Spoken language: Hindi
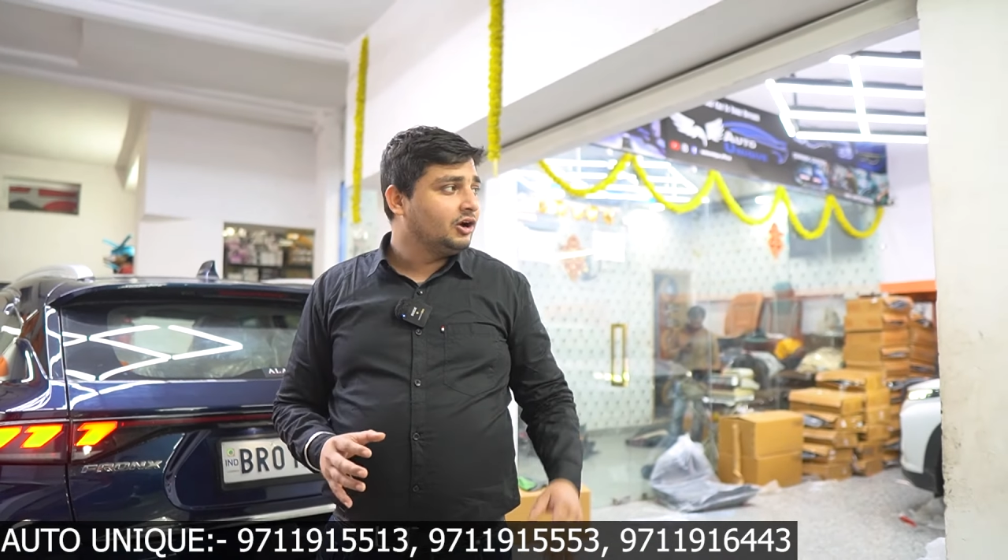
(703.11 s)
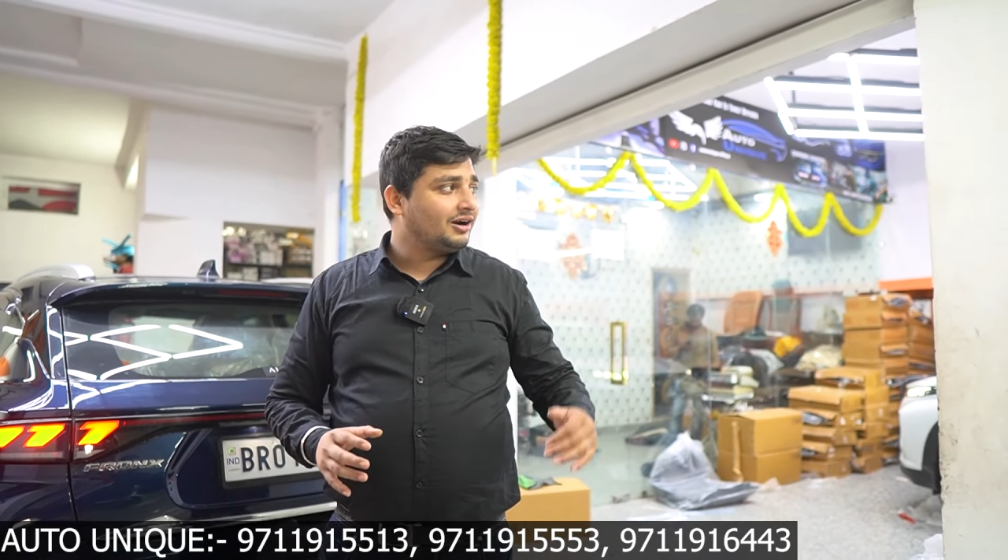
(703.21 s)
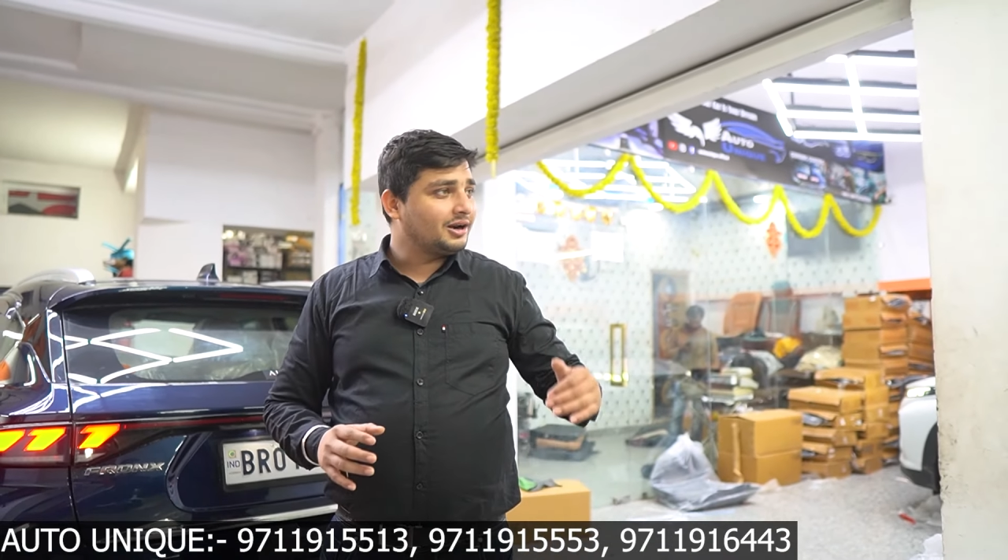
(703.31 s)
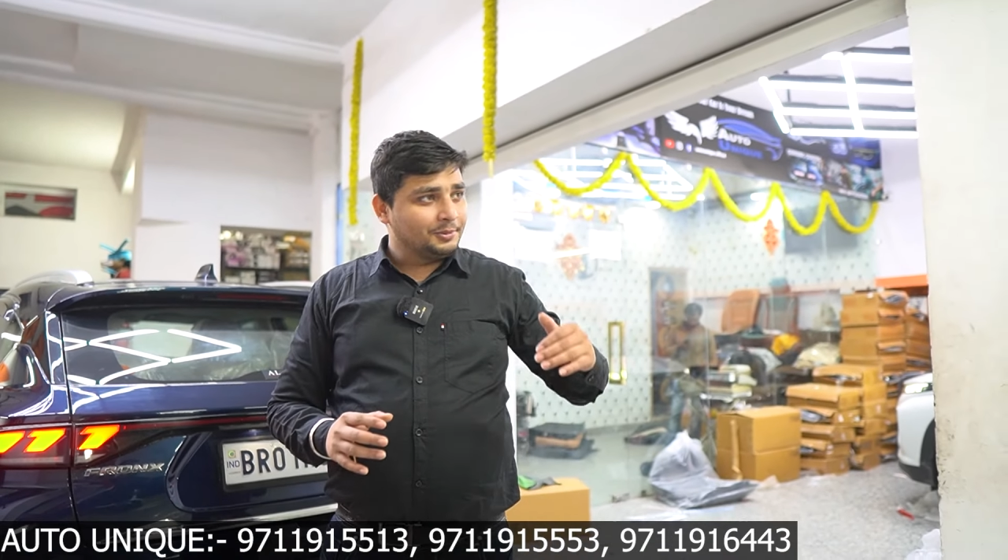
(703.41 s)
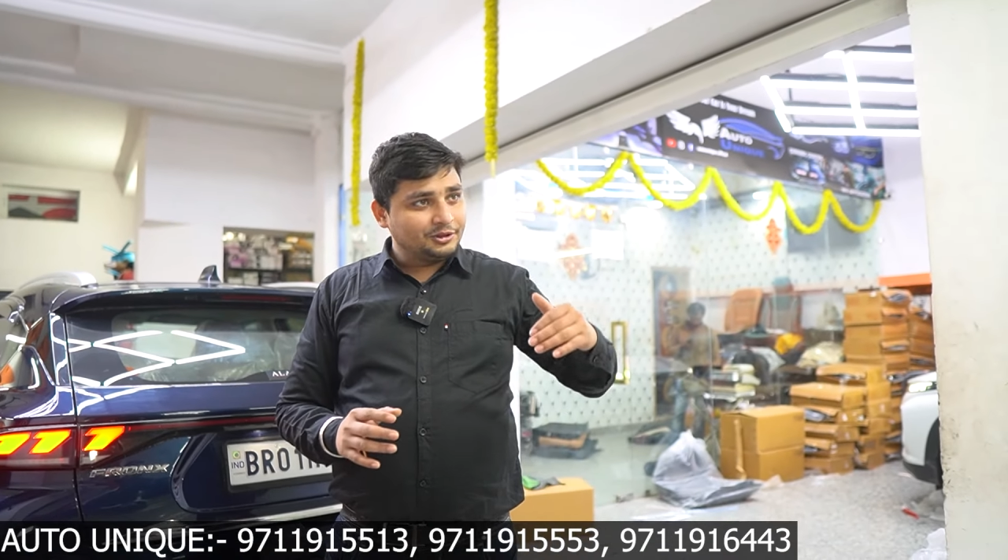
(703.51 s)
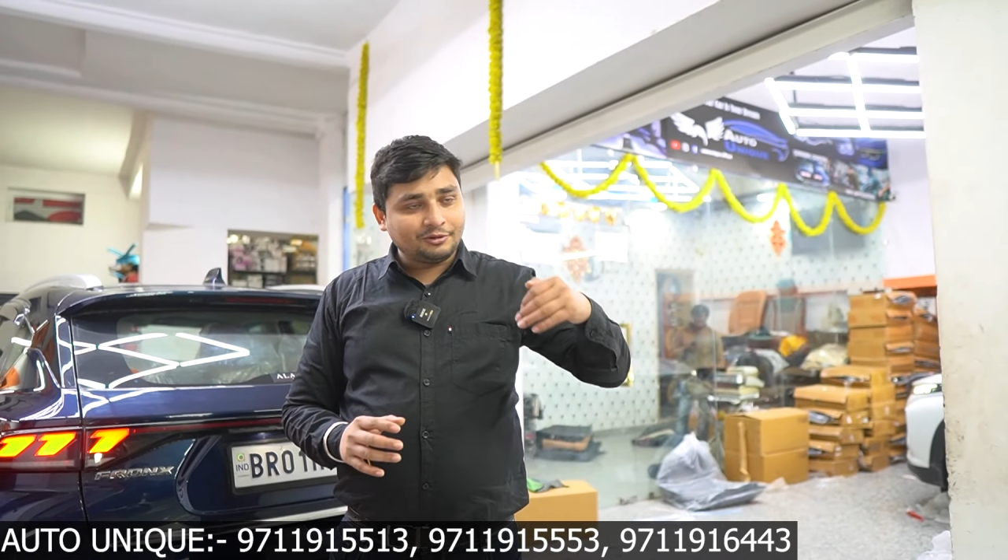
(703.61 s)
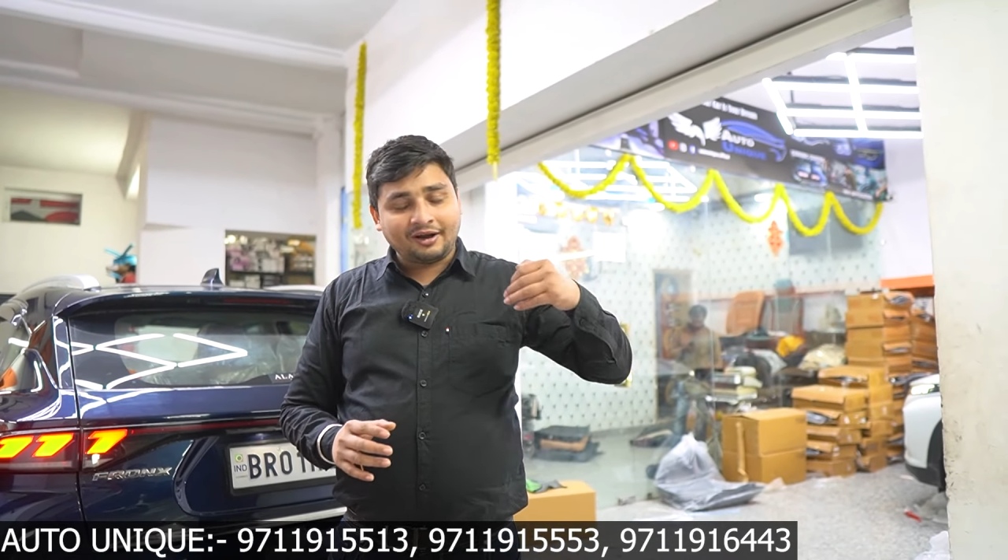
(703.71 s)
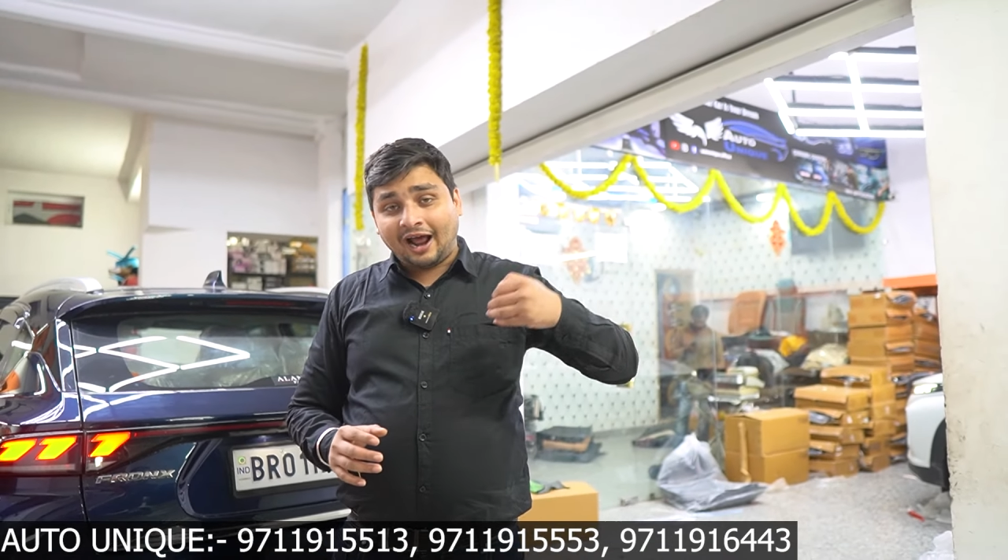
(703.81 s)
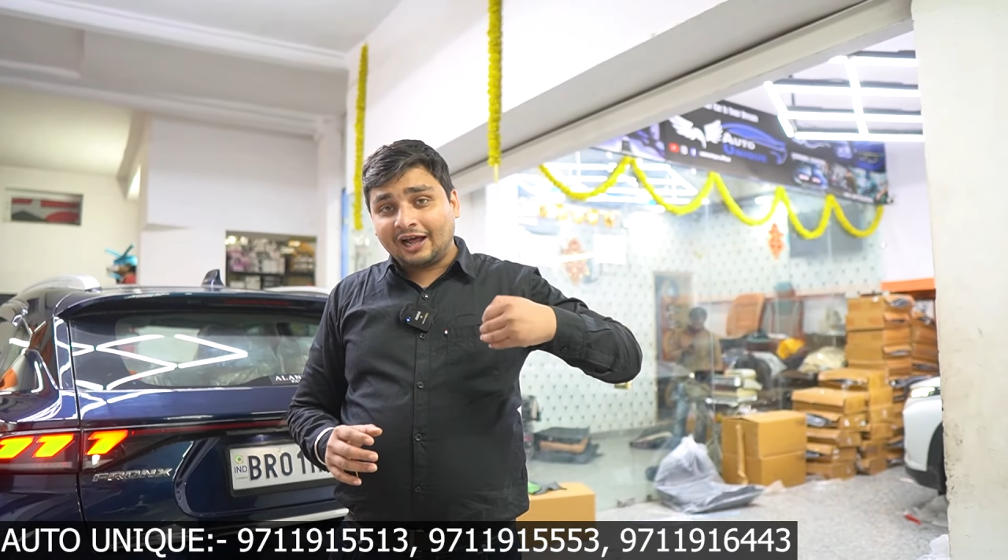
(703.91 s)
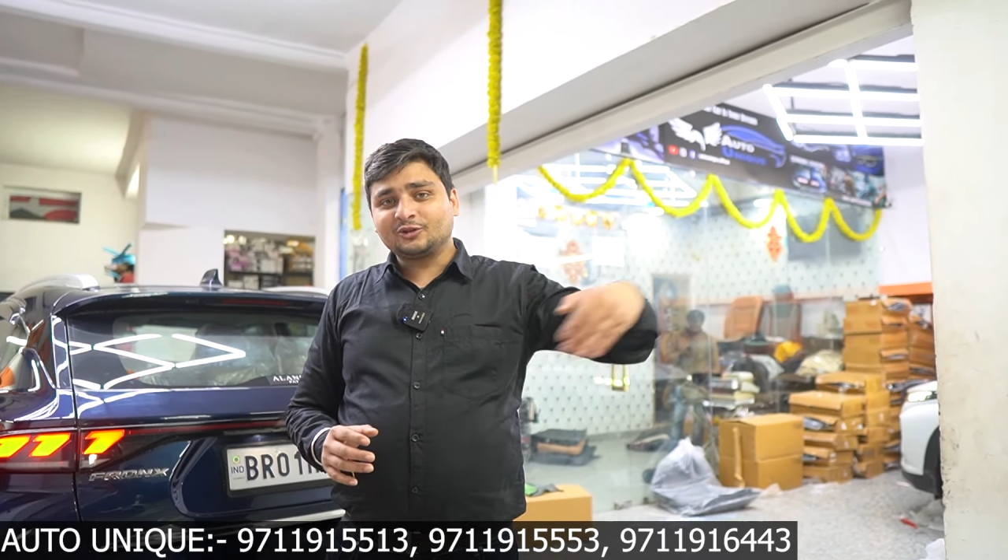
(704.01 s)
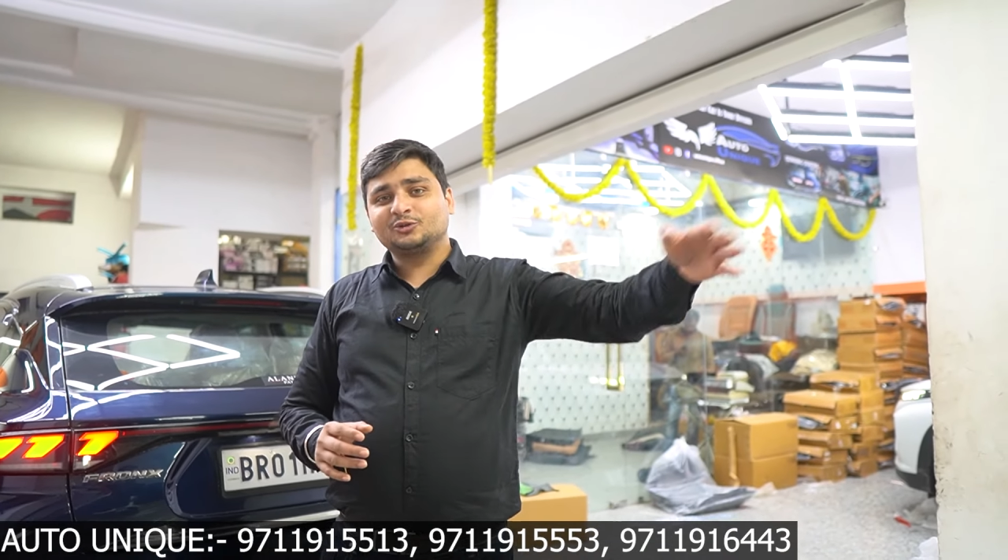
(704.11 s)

और अभी तो रात